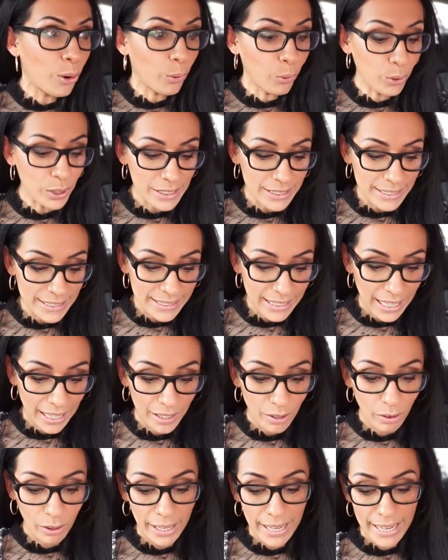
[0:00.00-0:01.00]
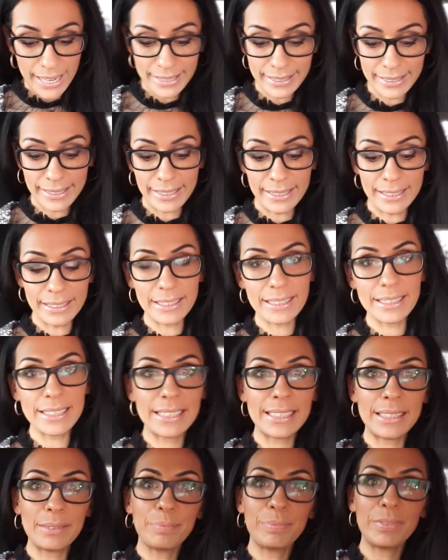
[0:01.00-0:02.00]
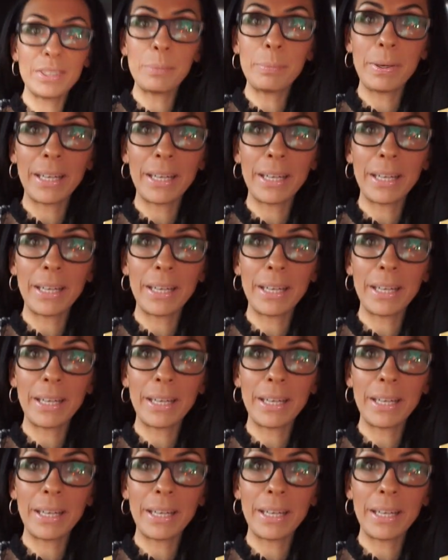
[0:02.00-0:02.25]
Und ich kann auch endlich die